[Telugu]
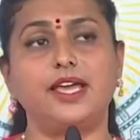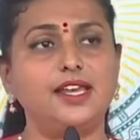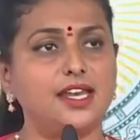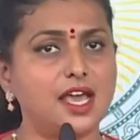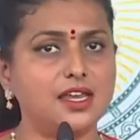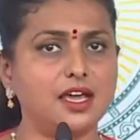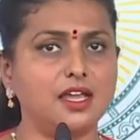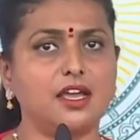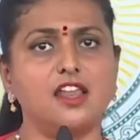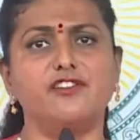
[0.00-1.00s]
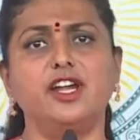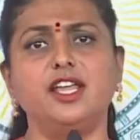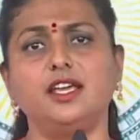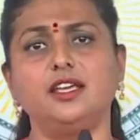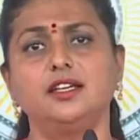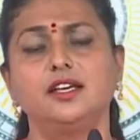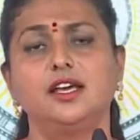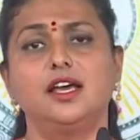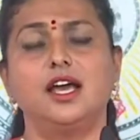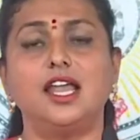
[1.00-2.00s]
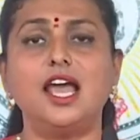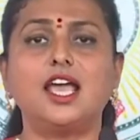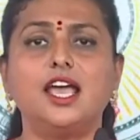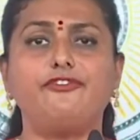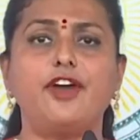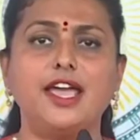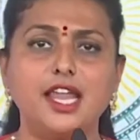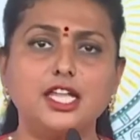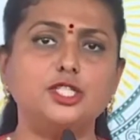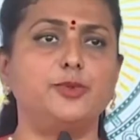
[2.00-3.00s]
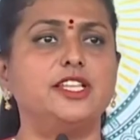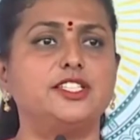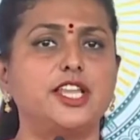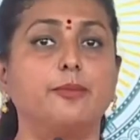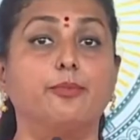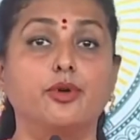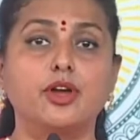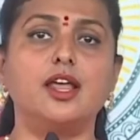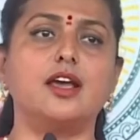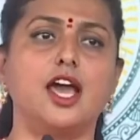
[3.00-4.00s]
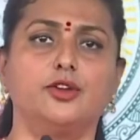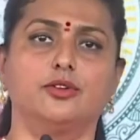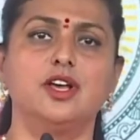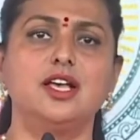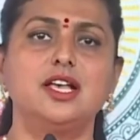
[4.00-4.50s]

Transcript: పేర్ని నాని గారు కానివ్వండి అలాగే ఫైనాన్స్ మినిస్టర్ బుగ్న గారు